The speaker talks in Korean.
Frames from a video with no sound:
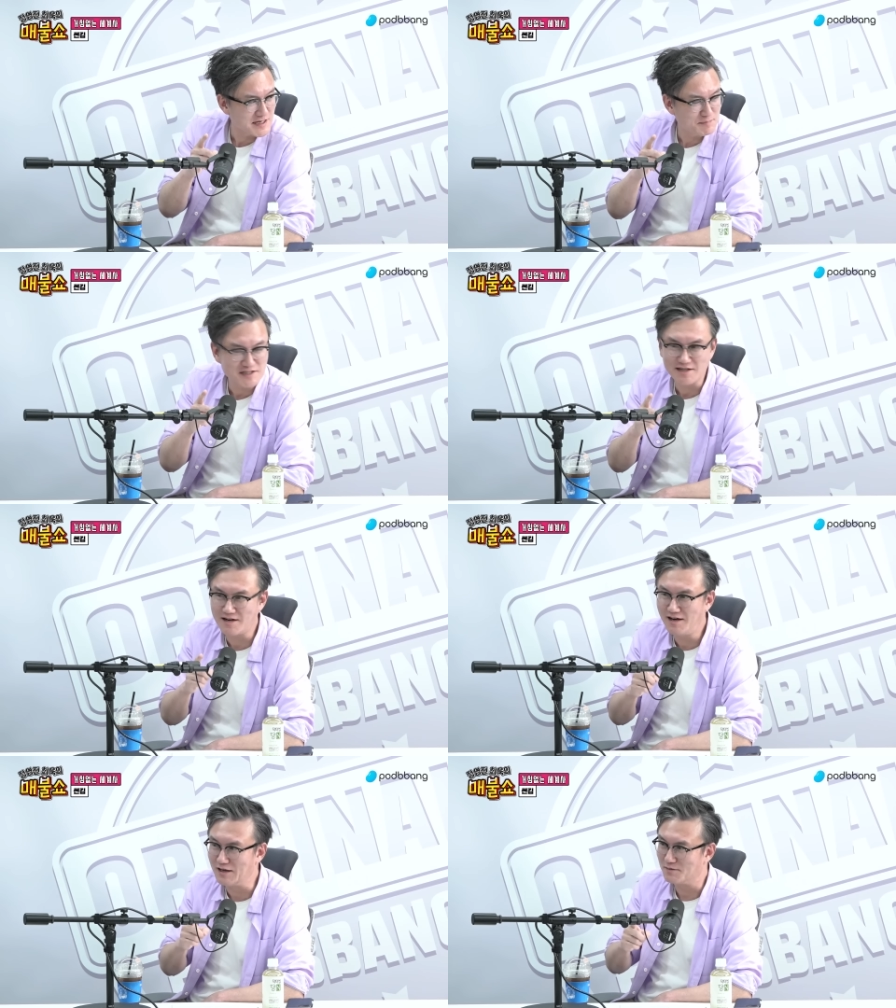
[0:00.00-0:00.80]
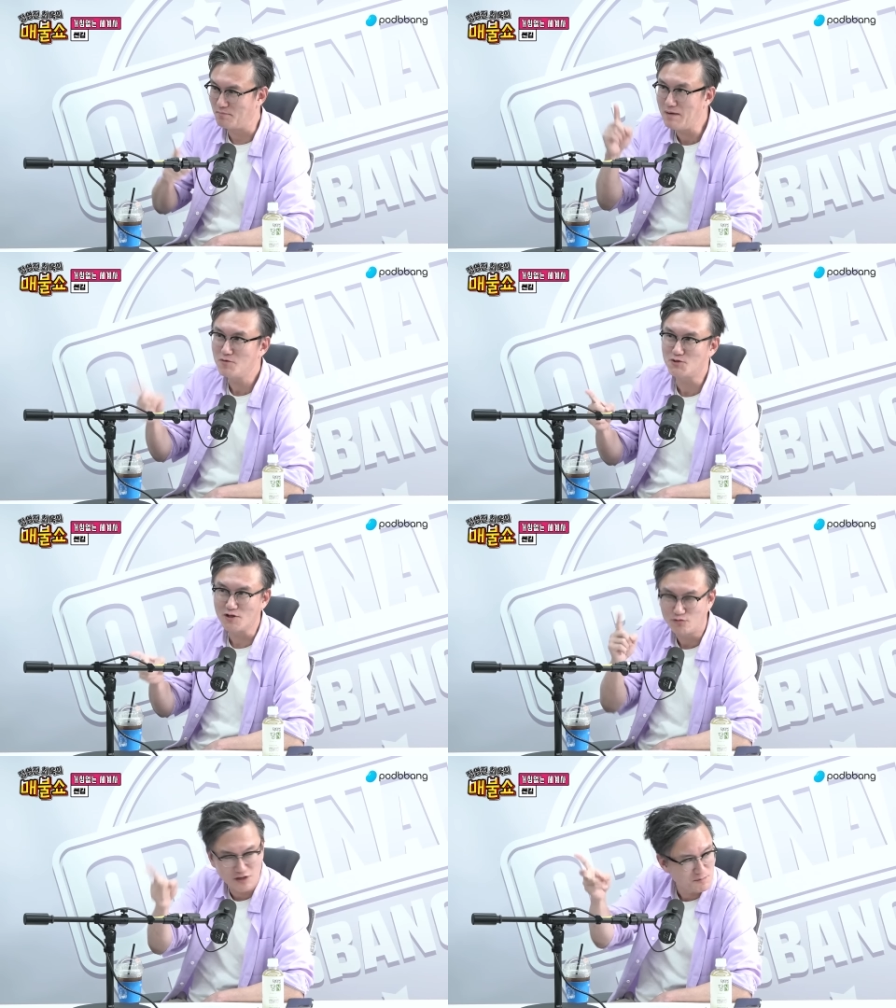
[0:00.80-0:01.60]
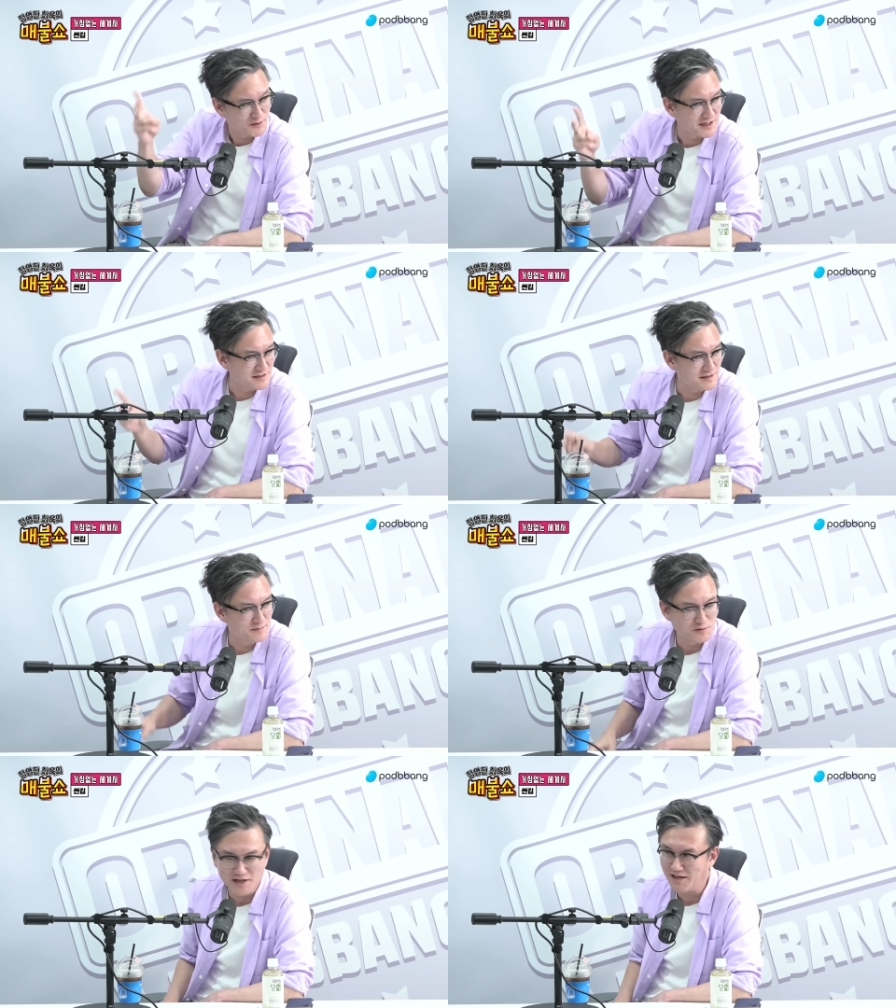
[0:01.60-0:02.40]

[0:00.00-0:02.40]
잡지사랑 매부쇼 이거 두 개 본데 그 그분이.